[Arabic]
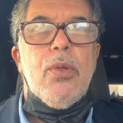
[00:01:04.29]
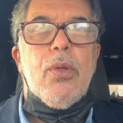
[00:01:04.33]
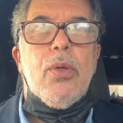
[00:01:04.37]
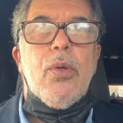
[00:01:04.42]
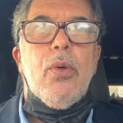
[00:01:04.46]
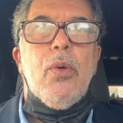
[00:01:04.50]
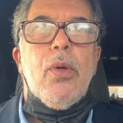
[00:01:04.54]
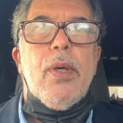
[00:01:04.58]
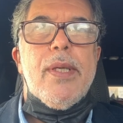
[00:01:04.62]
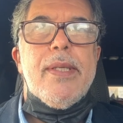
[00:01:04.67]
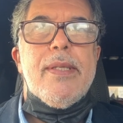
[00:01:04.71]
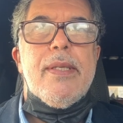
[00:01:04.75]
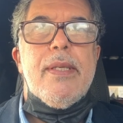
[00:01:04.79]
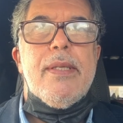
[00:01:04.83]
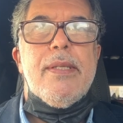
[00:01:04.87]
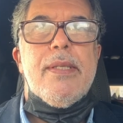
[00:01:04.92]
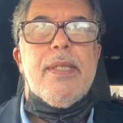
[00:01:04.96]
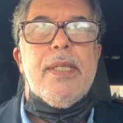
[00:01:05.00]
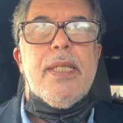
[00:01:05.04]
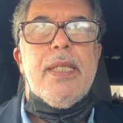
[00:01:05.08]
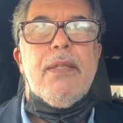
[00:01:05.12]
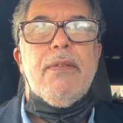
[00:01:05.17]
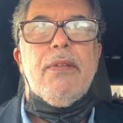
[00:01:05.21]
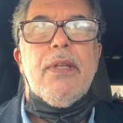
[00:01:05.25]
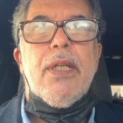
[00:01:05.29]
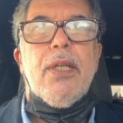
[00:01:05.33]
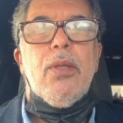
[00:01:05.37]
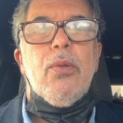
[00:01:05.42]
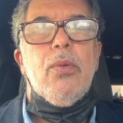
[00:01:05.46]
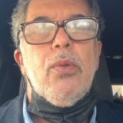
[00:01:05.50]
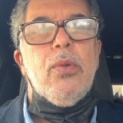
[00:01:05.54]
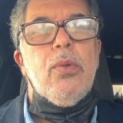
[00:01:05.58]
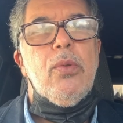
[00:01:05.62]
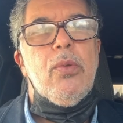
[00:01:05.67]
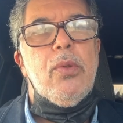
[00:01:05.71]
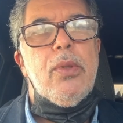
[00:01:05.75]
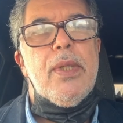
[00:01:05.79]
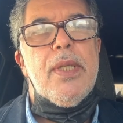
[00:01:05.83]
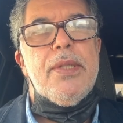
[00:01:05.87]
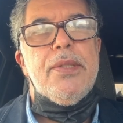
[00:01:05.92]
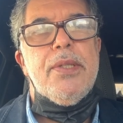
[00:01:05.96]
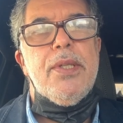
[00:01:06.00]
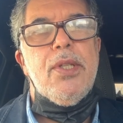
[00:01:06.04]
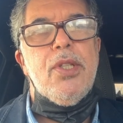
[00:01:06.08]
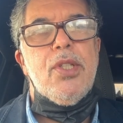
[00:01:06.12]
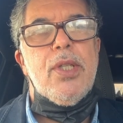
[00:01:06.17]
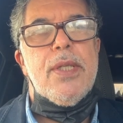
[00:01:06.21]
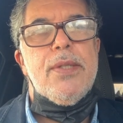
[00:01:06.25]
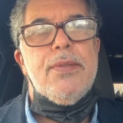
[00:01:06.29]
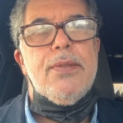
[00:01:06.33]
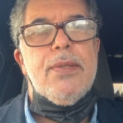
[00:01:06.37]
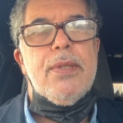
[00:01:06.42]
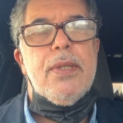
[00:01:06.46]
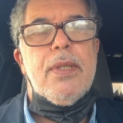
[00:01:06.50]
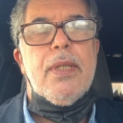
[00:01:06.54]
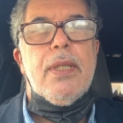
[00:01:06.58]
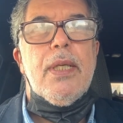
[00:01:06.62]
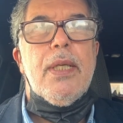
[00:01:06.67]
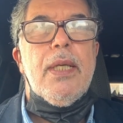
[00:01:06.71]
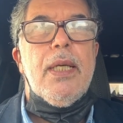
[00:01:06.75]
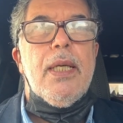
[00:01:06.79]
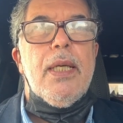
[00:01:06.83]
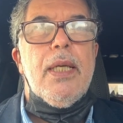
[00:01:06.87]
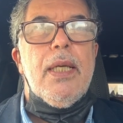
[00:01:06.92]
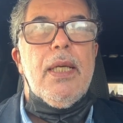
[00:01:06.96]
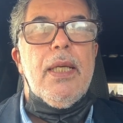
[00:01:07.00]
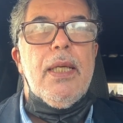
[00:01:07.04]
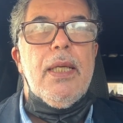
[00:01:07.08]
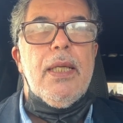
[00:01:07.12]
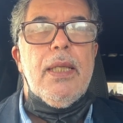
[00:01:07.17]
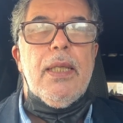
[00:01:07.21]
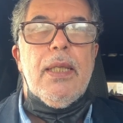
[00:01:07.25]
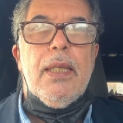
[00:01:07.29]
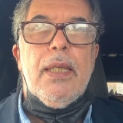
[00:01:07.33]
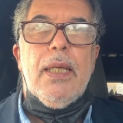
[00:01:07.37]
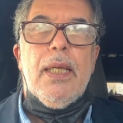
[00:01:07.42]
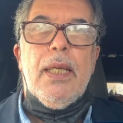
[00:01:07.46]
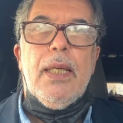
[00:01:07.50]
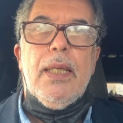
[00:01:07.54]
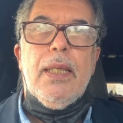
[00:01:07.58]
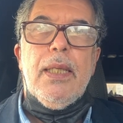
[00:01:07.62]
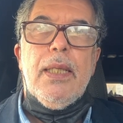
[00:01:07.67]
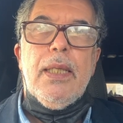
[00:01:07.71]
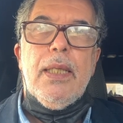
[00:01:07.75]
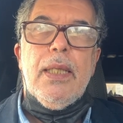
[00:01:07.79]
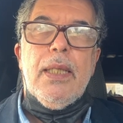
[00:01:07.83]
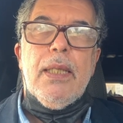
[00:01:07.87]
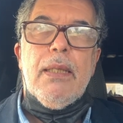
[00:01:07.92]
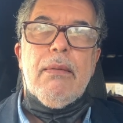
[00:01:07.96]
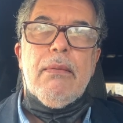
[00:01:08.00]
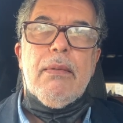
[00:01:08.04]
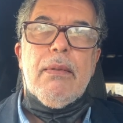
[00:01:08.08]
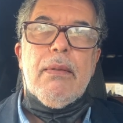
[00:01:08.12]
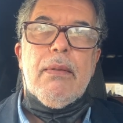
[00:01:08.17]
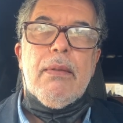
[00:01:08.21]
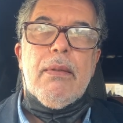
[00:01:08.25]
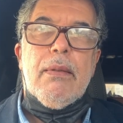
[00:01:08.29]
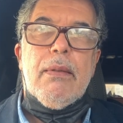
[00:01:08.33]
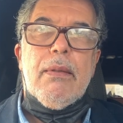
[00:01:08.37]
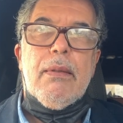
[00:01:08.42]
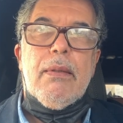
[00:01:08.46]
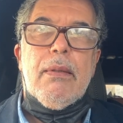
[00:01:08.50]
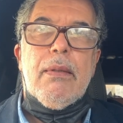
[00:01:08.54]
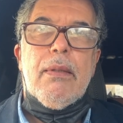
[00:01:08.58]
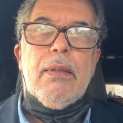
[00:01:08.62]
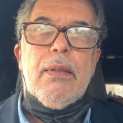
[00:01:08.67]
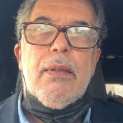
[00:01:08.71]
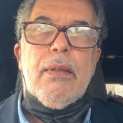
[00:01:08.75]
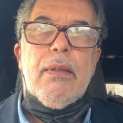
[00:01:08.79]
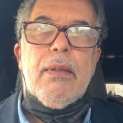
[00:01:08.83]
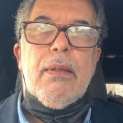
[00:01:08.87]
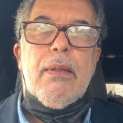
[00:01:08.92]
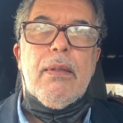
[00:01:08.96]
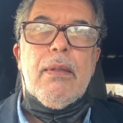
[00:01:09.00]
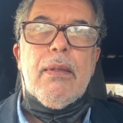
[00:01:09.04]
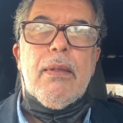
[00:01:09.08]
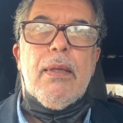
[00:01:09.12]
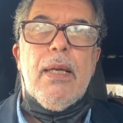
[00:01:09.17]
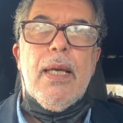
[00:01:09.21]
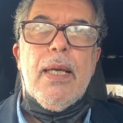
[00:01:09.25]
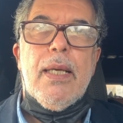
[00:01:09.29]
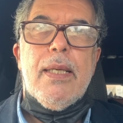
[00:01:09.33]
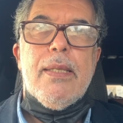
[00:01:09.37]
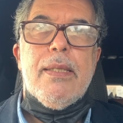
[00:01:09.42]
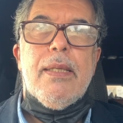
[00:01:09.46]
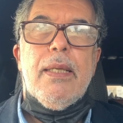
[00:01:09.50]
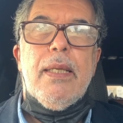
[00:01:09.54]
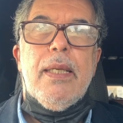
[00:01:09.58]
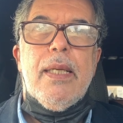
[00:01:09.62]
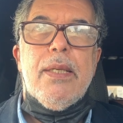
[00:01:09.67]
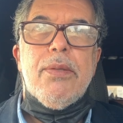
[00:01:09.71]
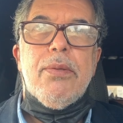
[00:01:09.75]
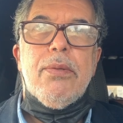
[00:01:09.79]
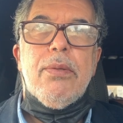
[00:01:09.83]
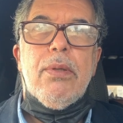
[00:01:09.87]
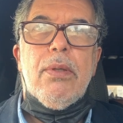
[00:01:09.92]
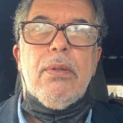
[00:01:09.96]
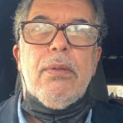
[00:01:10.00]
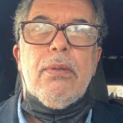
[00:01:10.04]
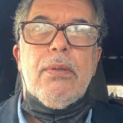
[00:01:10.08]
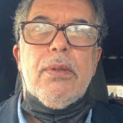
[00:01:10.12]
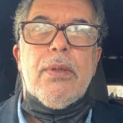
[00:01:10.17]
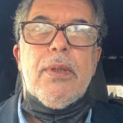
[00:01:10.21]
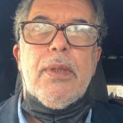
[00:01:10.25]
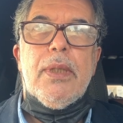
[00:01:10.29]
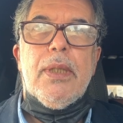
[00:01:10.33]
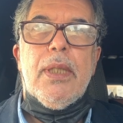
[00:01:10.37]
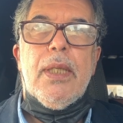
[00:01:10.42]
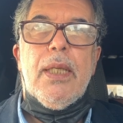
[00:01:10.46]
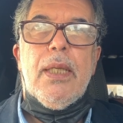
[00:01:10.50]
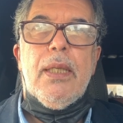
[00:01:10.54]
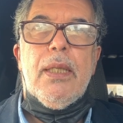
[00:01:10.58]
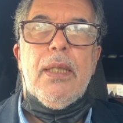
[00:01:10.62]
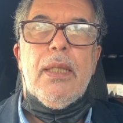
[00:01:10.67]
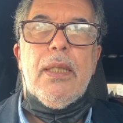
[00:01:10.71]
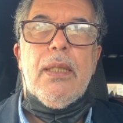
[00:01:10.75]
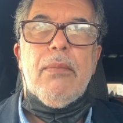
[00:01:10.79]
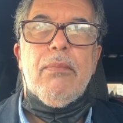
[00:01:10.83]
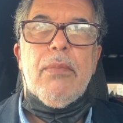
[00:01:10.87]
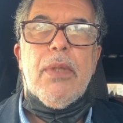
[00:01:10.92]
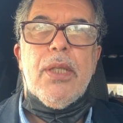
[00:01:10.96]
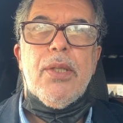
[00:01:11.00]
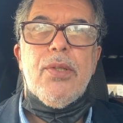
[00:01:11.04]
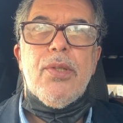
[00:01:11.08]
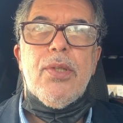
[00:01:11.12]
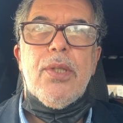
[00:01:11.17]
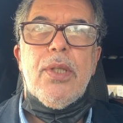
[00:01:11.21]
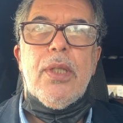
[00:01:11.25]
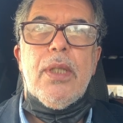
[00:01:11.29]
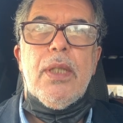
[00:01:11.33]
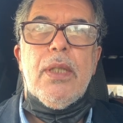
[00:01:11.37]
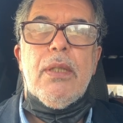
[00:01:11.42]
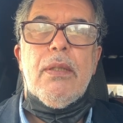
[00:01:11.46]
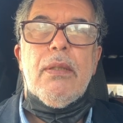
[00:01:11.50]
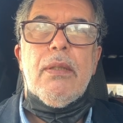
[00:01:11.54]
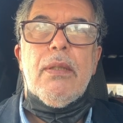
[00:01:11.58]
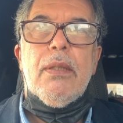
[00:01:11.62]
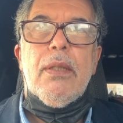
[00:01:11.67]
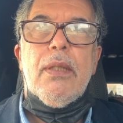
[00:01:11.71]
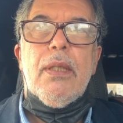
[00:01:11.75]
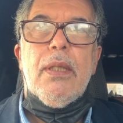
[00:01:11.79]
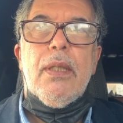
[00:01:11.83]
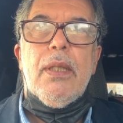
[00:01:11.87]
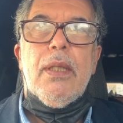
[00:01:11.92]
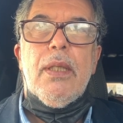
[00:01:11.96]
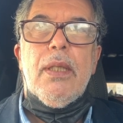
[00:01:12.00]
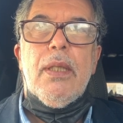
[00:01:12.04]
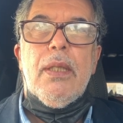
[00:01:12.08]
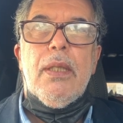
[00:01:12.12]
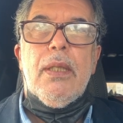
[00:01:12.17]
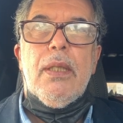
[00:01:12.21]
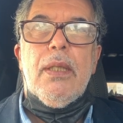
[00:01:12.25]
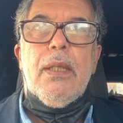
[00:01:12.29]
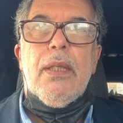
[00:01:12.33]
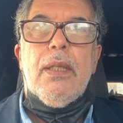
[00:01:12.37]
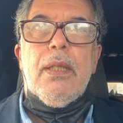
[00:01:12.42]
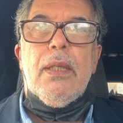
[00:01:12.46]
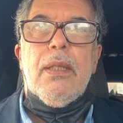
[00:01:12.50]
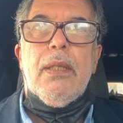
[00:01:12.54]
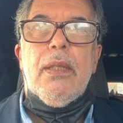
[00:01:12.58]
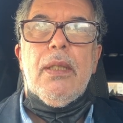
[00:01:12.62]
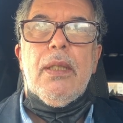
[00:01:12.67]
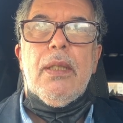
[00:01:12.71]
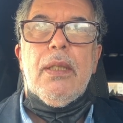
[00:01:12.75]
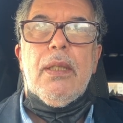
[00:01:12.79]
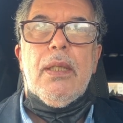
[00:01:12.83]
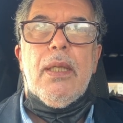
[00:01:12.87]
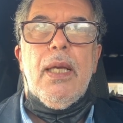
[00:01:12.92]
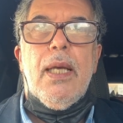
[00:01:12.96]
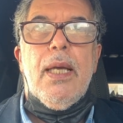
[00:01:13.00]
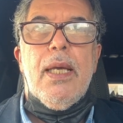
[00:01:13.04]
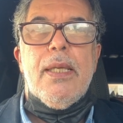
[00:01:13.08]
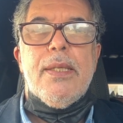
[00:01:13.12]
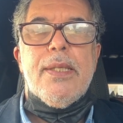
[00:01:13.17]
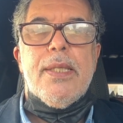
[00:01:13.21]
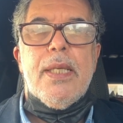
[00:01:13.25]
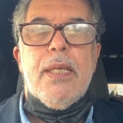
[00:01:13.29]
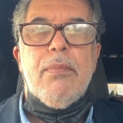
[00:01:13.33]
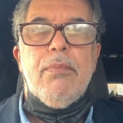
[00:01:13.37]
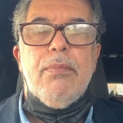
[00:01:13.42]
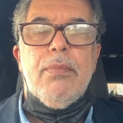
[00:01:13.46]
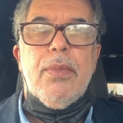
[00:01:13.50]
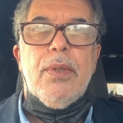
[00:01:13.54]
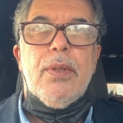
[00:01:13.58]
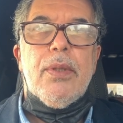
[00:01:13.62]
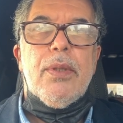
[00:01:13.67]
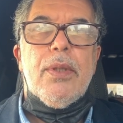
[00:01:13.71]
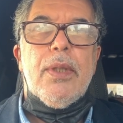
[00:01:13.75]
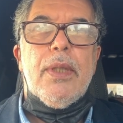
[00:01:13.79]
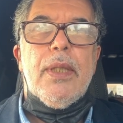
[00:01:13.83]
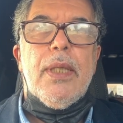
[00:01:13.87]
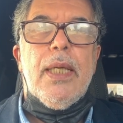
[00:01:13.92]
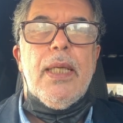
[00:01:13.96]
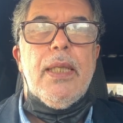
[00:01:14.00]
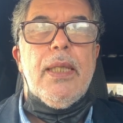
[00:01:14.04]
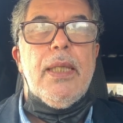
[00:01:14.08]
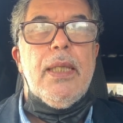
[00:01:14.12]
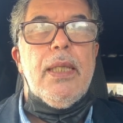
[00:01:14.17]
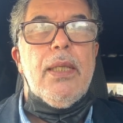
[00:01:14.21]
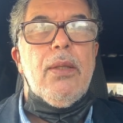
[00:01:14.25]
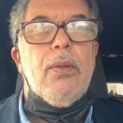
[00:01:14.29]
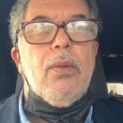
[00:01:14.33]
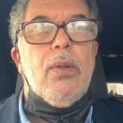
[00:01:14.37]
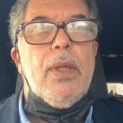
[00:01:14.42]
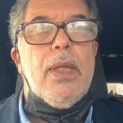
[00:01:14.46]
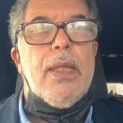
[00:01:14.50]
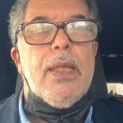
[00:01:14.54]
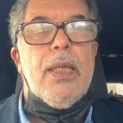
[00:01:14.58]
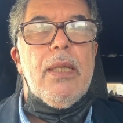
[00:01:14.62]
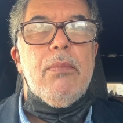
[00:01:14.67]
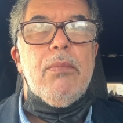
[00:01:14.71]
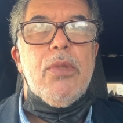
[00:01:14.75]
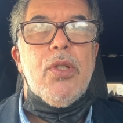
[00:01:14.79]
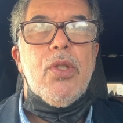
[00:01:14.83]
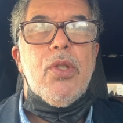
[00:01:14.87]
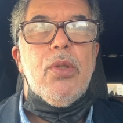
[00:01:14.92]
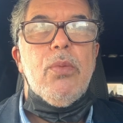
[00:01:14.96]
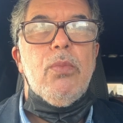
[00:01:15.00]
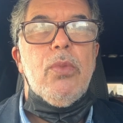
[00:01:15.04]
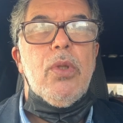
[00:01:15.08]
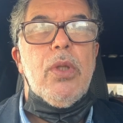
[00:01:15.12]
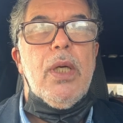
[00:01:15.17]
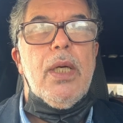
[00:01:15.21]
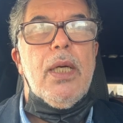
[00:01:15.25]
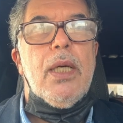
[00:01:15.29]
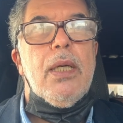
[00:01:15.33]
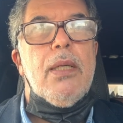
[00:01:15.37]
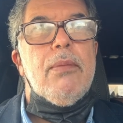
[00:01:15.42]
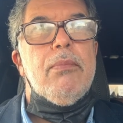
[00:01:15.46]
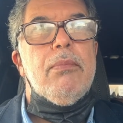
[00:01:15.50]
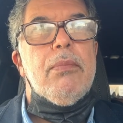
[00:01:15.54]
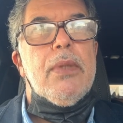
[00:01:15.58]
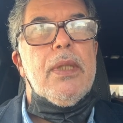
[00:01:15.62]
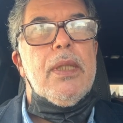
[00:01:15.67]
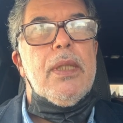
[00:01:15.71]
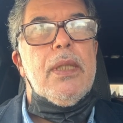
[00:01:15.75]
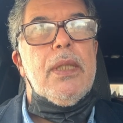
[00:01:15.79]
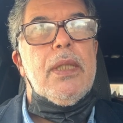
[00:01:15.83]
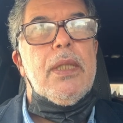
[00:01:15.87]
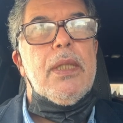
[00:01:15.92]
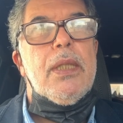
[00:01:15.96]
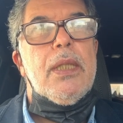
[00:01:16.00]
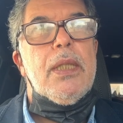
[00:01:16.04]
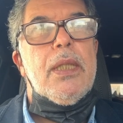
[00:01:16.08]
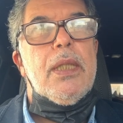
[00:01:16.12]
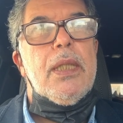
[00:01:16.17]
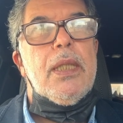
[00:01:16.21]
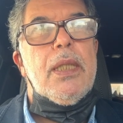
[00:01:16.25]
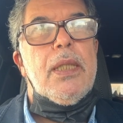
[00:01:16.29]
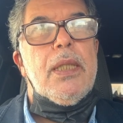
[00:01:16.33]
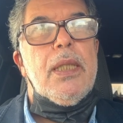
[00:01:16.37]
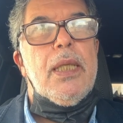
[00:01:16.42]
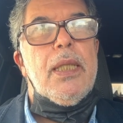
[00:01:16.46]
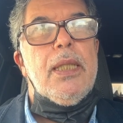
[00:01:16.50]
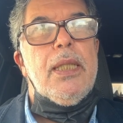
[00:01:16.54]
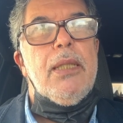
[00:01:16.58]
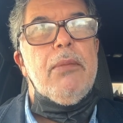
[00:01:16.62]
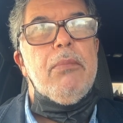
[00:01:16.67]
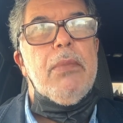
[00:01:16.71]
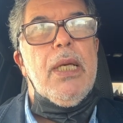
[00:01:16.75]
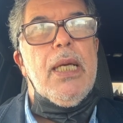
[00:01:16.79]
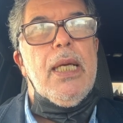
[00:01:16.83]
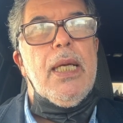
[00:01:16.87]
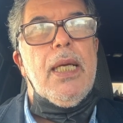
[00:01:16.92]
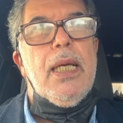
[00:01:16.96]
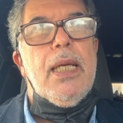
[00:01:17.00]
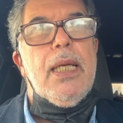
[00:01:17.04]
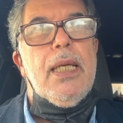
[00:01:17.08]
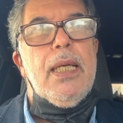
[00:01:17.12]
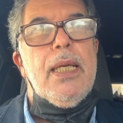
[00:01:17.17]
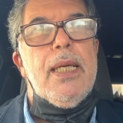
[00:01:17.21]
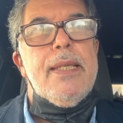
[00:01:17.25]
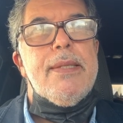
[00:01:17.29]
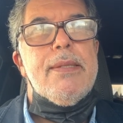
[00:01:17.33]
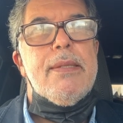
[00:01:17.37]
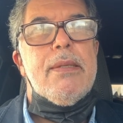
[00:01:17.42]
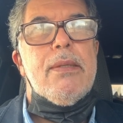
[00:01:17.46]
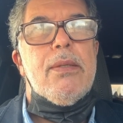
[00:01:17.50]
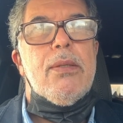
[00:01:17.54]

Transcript: كوغسيسيف كيكونوا نتيجه يعني آه لا ريزيلياسيون ديال المارشي آه حسب يعني واحد المجموعه من آه يعني من الحالات